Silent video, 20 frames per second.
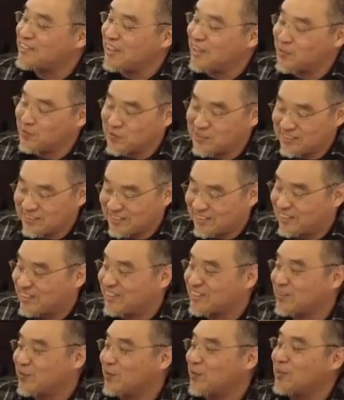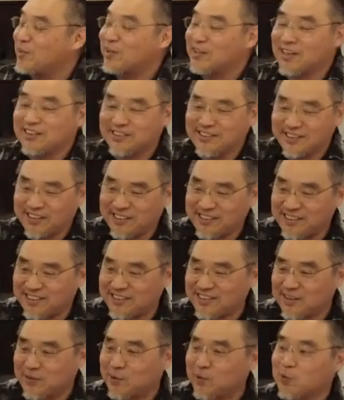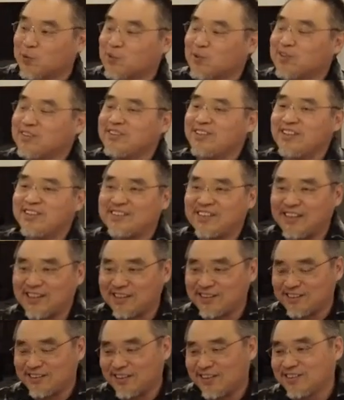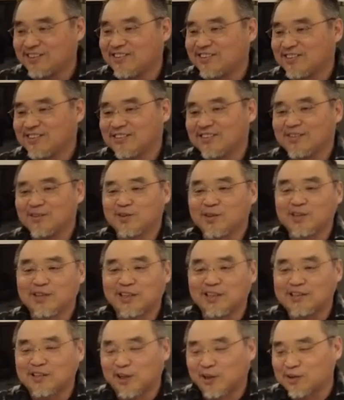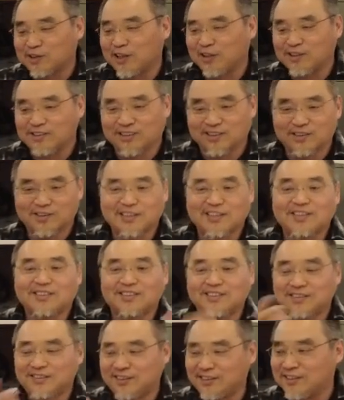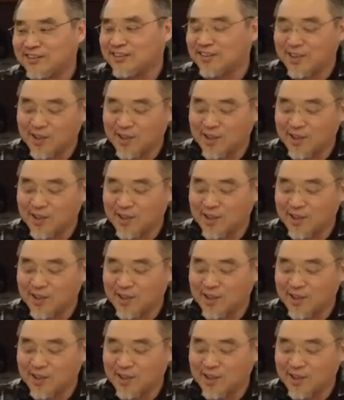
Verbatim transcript: 才的问题啊，回到我刚提的一件事，我说现在的先知，你人找到的那些自称的，